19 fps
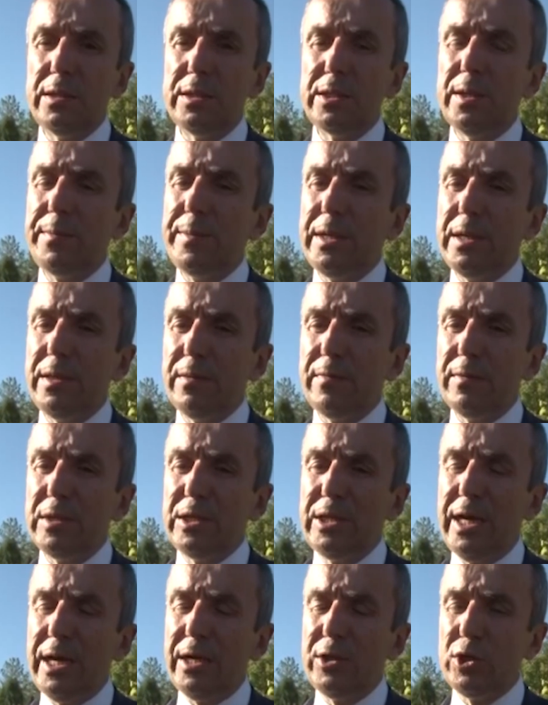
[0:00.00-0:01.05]
tabii
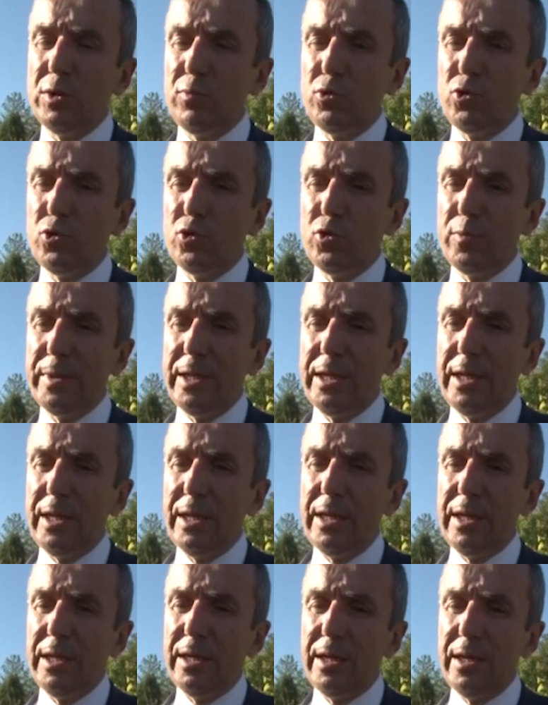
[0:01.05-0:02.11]
diğer çavuş
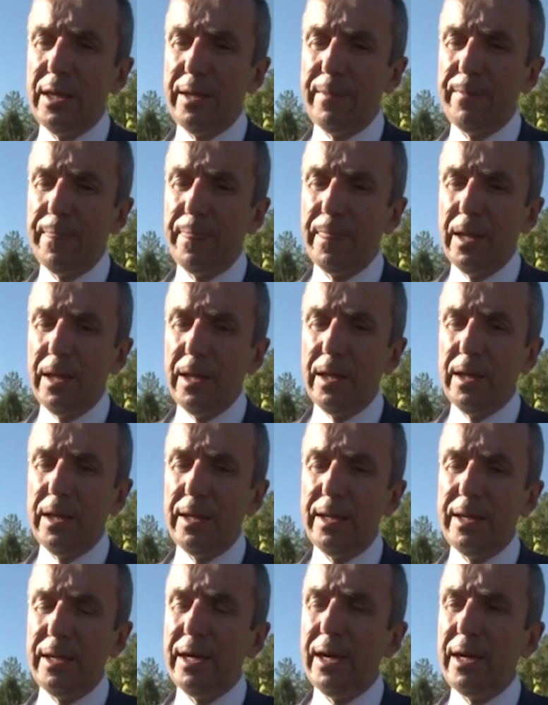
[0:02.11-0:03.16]
üzümleriyle ilgili
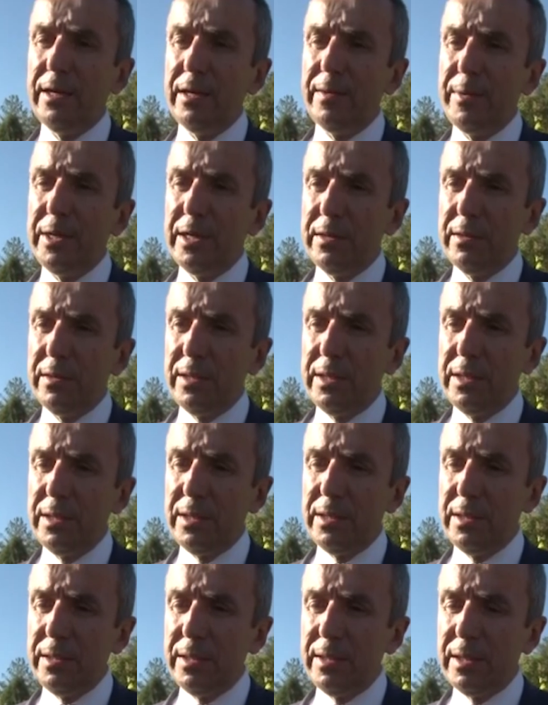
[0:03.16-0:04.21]
e, nihai bir
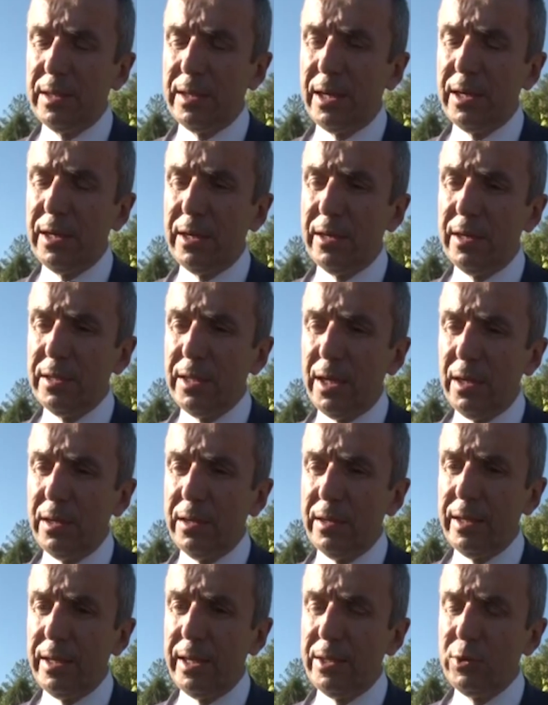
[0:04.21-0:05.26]
e, karara
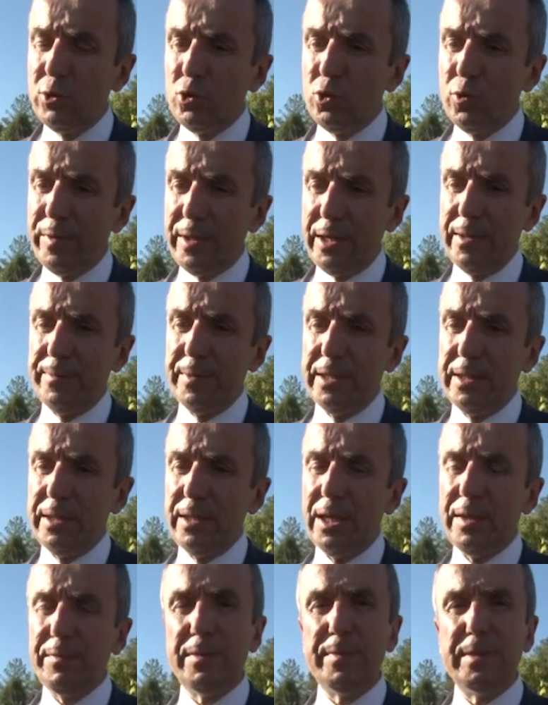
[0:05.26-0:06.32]
daha enstitü varamadı.
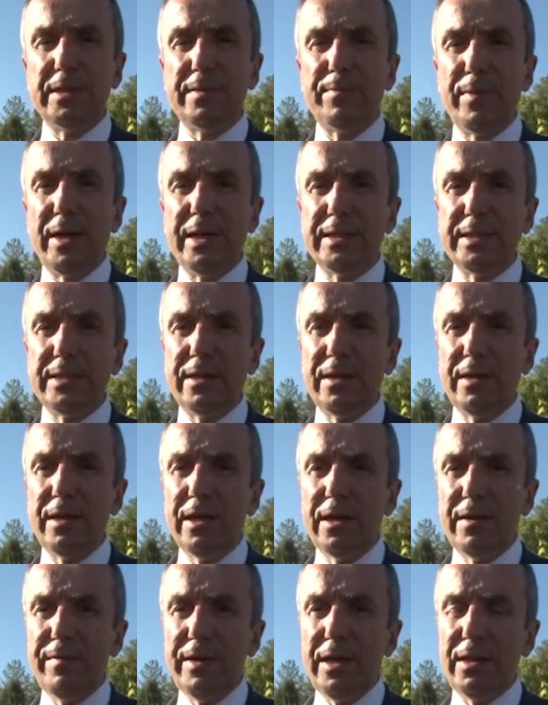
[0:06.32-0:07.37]
Ama biz bazı
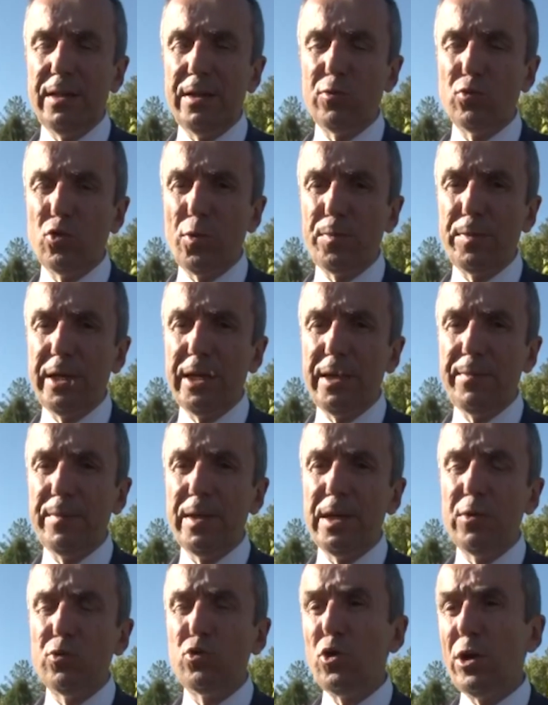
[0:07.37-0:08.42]
verileri toplayıp
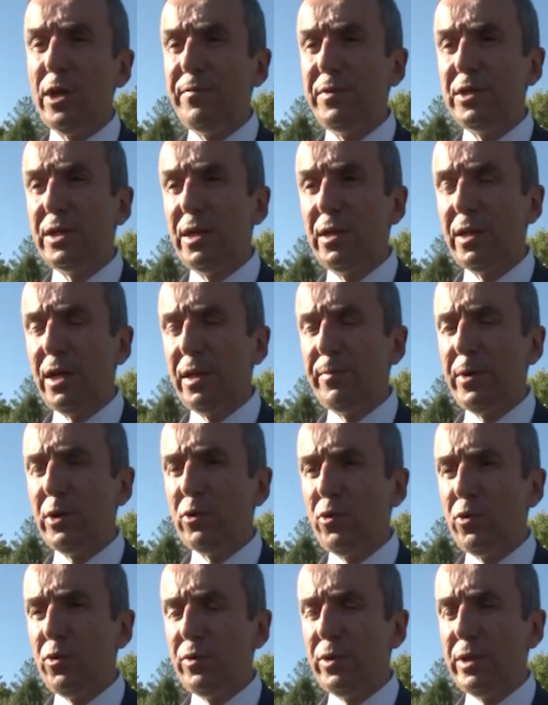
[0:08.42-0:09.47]
coğrafi işaret
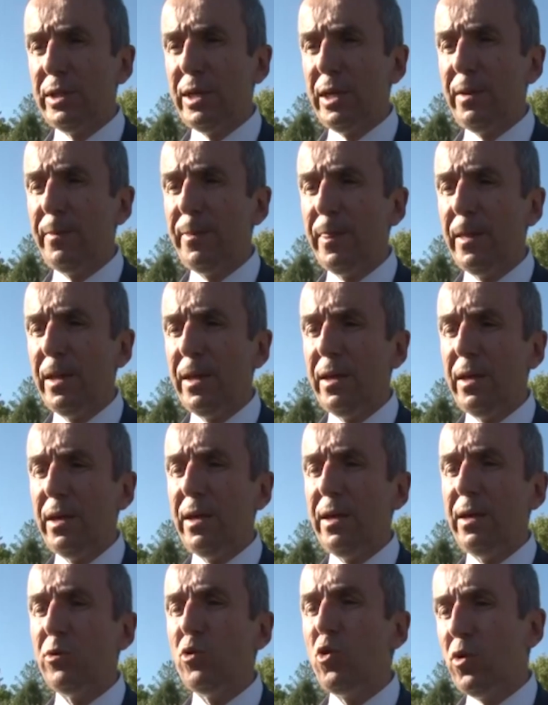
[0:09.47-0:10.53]
almak yolunda da e,
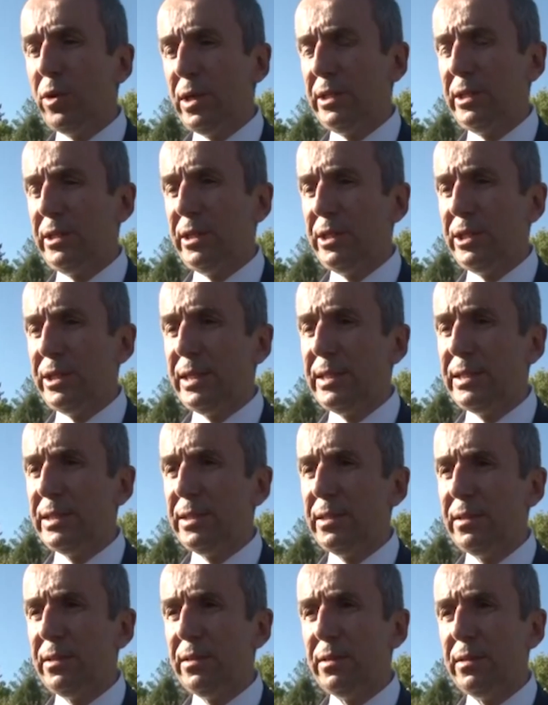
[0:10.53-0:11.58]
yol kat
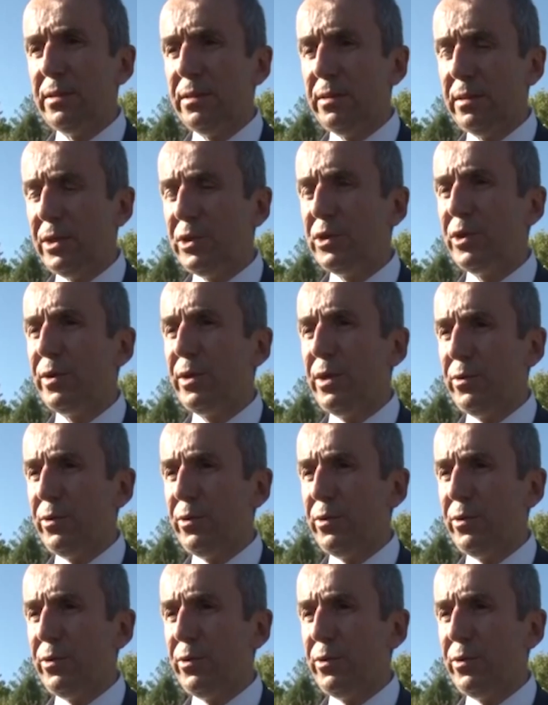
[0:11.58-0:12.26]
edeceğiz. Teşekkür